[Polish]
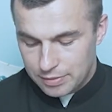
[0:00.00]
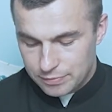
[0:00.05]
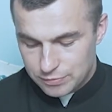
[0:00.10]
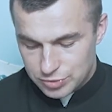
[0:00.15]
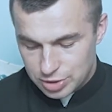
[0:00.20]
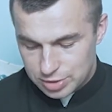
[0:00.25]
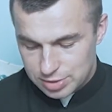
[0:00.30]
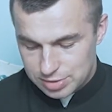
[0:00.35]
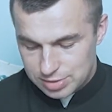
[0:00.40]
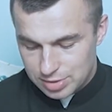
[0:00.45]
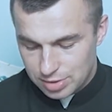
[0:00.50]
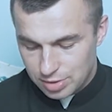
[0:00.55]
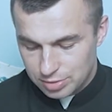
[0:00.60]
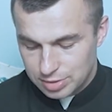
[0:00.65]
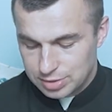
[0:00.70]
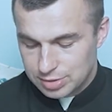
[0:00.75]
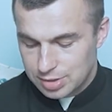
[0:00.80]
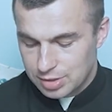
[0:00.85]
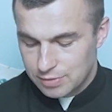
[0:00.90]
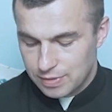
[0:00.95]
Wszyscy
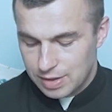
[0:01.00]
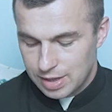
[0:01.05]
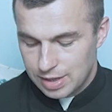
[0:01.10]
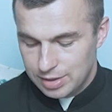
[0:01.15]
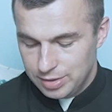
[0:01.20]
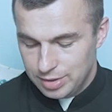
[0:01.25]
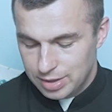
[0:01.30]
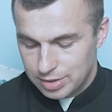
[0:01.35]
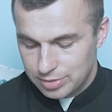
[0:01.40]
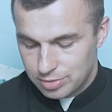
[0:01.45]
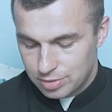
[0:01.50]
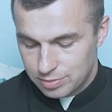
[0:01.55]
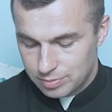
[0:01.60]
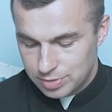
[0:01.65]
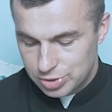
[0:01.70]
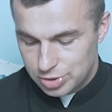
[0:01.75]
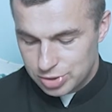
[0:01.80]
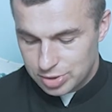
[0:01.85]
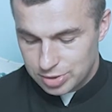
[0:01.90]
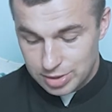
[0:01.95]
oni trwali
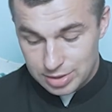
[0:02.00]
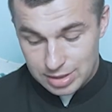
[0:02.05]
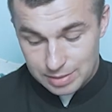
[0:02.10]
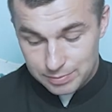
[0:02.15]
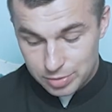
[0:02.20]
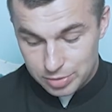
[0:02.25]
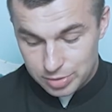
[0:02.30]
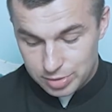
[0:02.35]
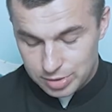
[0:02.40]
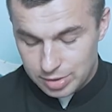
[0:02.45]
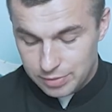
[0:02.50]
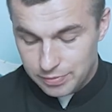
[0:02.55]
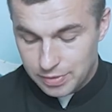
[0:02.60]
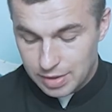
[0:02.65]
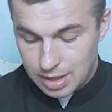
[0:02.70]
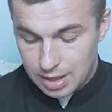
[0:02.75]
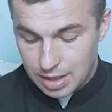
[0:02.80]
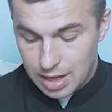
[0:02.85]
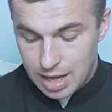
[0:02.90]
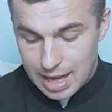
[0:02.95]
jednomyślnie na
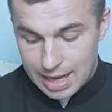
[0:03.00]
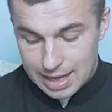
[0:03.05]
modlitwie,